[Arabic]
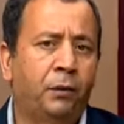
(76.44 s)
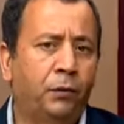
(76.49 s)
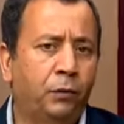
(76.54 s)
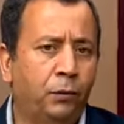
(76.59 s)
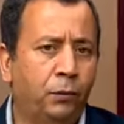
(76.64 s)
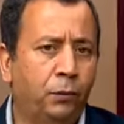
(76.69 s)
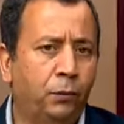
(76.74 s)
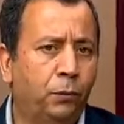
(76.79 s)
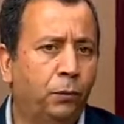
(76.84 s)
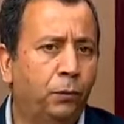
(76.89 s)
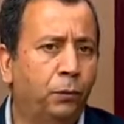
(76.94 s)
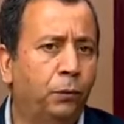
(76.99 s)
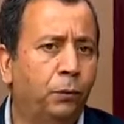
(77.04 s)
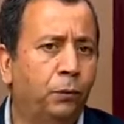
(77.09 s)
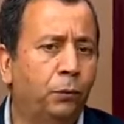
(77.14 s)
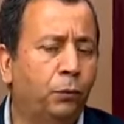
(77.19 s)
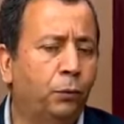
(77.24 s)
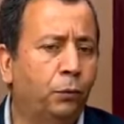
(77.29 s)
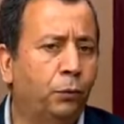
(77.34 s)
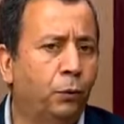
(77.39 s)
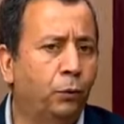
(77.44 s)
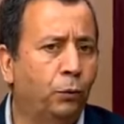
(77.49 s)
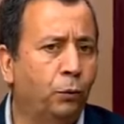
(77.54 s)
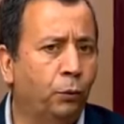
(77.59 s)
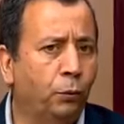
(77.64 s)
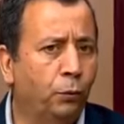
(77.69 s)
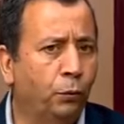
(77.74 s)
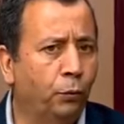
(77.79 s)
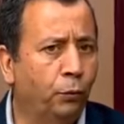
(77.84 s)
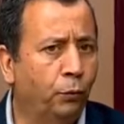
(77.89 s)

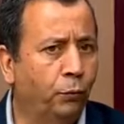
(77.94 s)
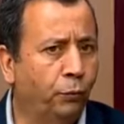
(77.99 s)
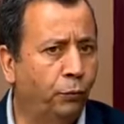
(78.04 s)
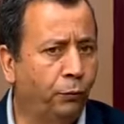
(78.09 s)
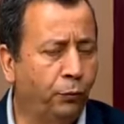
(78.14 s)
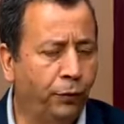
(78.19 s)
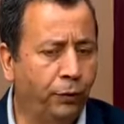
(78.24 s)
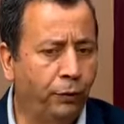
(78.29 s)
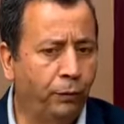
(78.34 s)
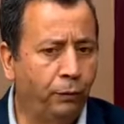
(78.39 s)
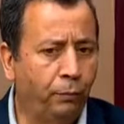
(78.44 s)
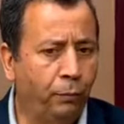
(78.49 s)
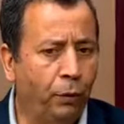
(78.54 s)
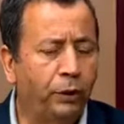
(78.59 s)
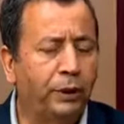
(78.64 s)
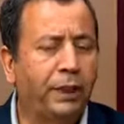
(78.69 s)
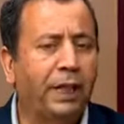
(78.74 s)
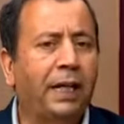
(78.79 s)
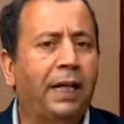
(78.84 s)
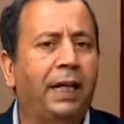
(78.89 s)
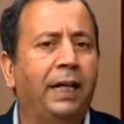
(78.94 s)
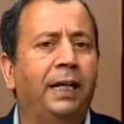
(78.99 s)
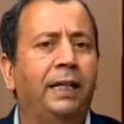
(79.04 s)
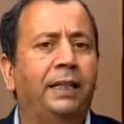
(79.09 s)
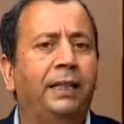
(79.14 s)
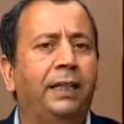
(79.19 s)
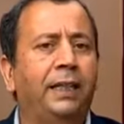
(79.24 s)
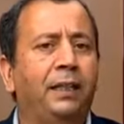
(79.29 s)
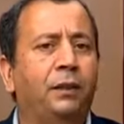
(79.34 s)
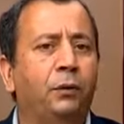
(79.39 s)
وفي الملتقى
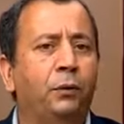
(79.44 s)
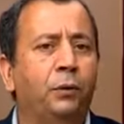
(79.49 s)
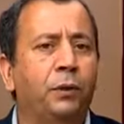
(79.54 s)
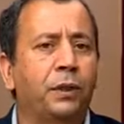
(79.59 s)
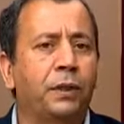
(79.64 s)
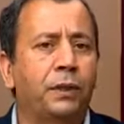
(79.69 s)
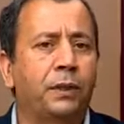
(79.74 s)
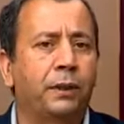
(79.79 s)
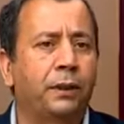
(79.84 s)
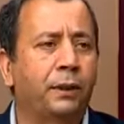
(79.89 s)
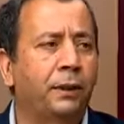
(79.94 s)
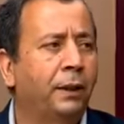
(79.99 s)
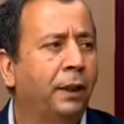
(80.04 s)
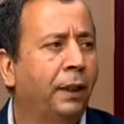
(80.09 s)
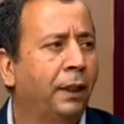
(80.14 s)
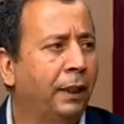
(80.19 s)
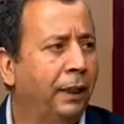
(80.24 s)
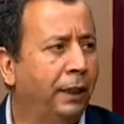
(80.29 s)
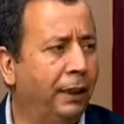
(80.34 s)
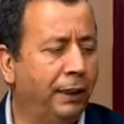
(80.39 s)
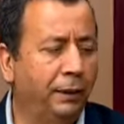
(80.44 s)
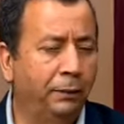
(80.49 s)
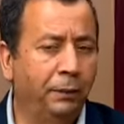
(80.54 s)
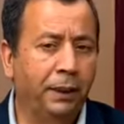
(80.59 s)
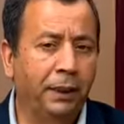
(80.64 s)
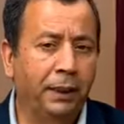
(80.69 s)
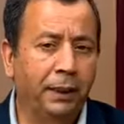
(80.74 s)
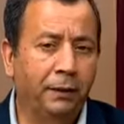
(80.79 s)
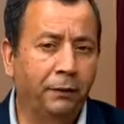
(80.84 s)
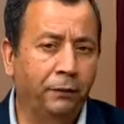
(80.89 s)
هذا تونس
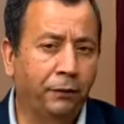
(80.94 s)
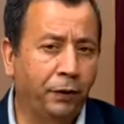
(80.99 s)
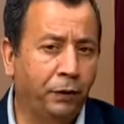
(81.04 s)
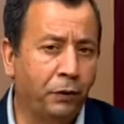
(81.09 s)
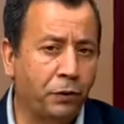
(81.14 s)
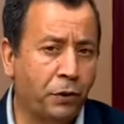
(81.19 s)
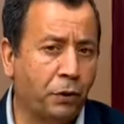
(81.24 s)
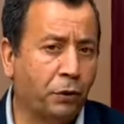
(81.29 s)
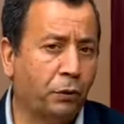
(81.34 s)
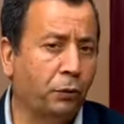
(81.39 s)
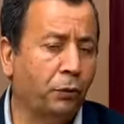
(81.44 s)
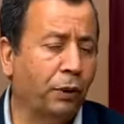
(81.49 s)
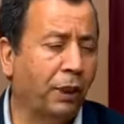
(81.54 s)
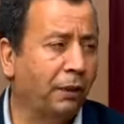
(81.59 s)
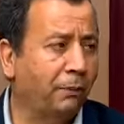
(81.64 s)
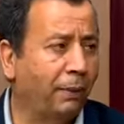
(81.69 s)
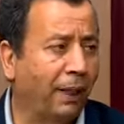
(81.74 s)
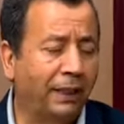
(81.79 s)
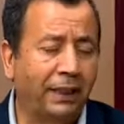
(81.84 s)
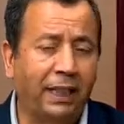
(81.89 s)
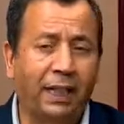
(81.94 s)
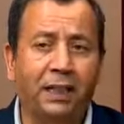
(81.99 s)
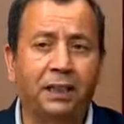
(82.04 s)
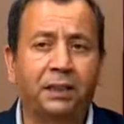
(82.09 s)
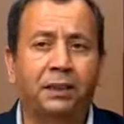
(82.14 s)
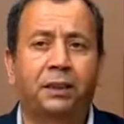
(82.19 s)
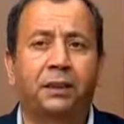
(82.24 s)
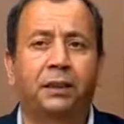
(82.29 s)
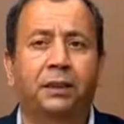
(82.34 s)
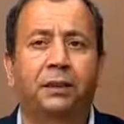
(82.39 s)
اللي آه، في نسخته
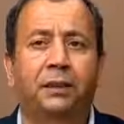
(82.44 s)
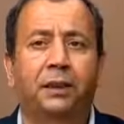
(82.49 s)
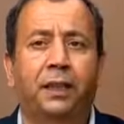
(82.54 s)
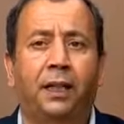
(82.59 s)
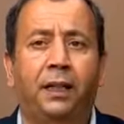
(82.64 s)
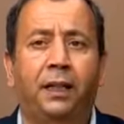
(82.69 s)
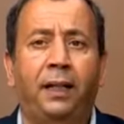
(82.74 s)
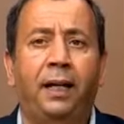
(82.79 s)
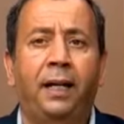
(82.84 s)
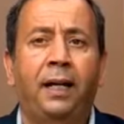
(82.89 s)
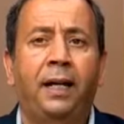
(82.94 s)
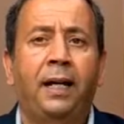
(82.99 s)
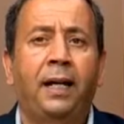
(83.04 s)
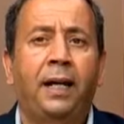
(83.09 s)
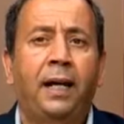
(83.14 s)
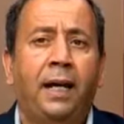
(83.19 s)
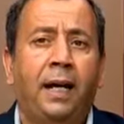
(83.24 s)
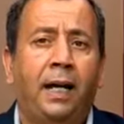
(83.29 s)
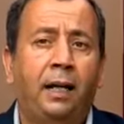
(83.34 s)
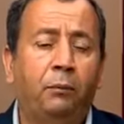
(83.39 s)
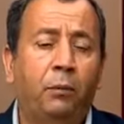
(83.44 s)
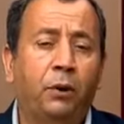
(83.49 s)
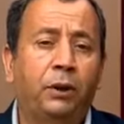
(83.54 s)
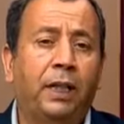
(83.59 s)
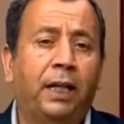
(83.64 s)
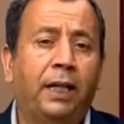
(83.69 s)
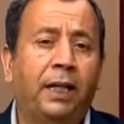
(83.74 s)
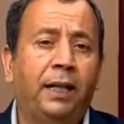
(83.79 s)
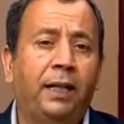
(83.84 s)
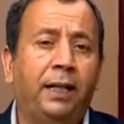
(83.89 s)
14 ان إيه. شاء الله
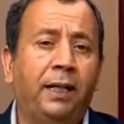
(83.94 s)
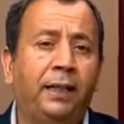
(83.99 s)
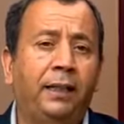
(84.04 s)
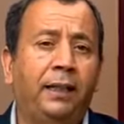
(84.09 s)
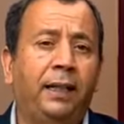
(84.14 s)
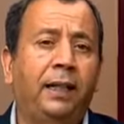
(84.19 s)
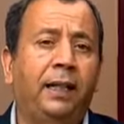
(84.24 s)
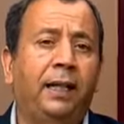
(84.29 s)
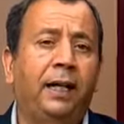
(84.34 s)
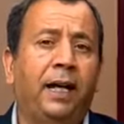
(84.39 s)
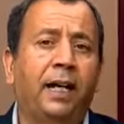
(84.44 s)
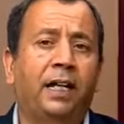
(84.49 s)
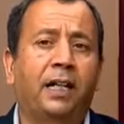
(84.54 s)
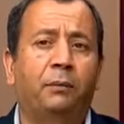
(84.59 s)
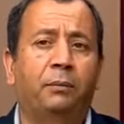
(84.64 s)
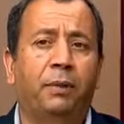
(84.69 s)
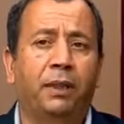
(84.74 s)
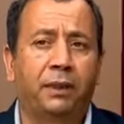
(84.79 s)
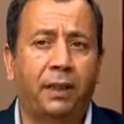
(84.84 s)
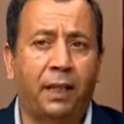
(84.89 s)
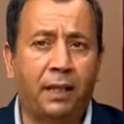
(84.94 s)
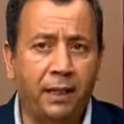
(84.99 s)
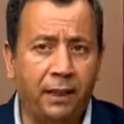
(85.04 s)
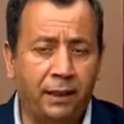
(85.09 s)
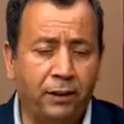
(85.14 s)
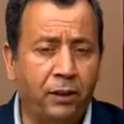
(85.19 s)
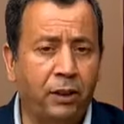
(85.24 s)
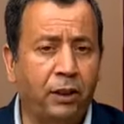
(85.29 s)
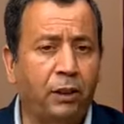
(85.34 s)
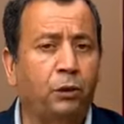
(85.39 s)
الملتقى هذا اكبر
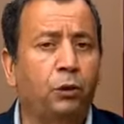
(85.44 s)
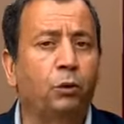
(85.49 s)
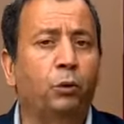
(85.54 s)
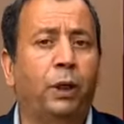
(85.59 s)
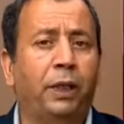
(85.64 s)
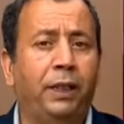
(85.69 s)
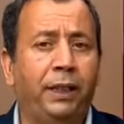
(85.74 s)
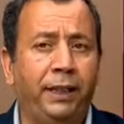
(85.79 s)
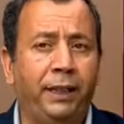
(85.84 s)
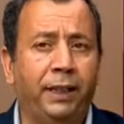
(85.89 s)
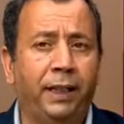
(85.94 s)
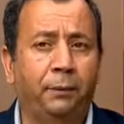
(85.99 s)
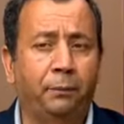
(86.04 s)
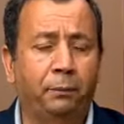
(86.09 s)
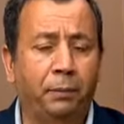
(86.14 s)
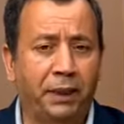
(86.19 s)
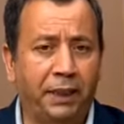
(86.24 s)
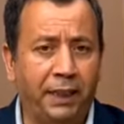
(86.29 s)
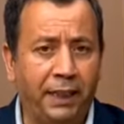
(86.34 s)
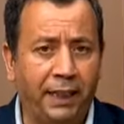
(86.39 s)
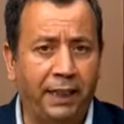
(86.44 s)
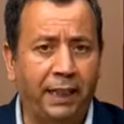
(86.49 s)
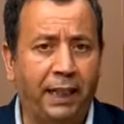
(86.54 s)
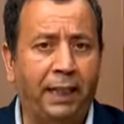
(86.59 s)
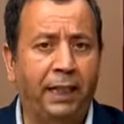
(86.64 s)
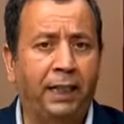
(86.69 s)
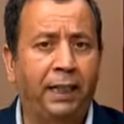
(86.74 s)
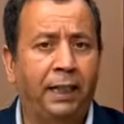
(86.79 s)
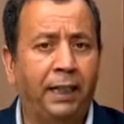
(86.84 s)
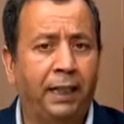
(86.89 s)
تظاهره دوليه باش
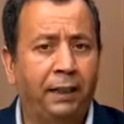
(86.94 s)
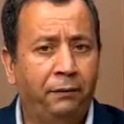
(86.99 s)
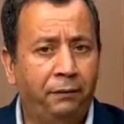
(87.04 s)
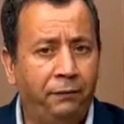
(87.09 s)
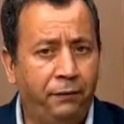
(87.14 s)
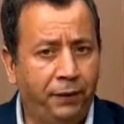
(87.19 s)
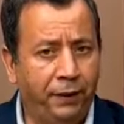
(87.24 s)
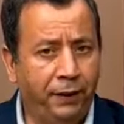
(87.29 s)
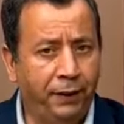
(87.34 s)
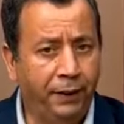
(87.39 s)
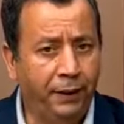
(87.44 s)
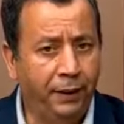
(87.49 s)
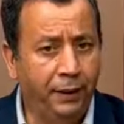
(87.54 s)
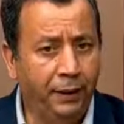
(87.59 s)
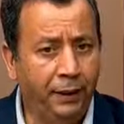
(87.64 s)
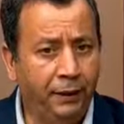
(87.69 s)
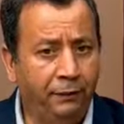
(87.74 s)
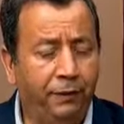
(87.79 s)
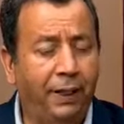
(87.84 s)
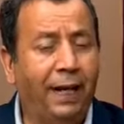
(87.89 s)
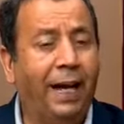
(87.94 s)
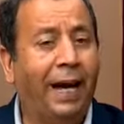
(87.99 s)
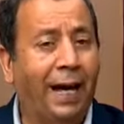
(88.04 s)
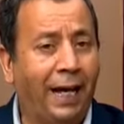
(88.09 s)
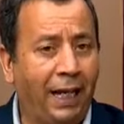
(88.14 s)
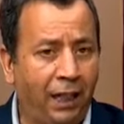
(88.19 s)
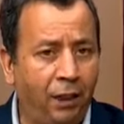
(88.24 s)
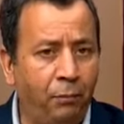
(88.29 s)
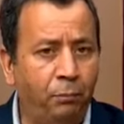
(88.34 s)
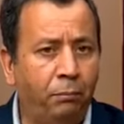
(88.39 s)
تقع في في
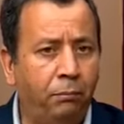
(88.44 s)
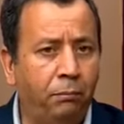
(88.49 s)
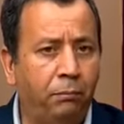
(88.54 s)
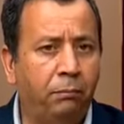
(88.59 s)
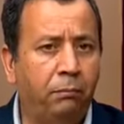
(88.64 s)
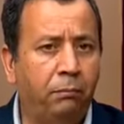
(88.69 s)
العالم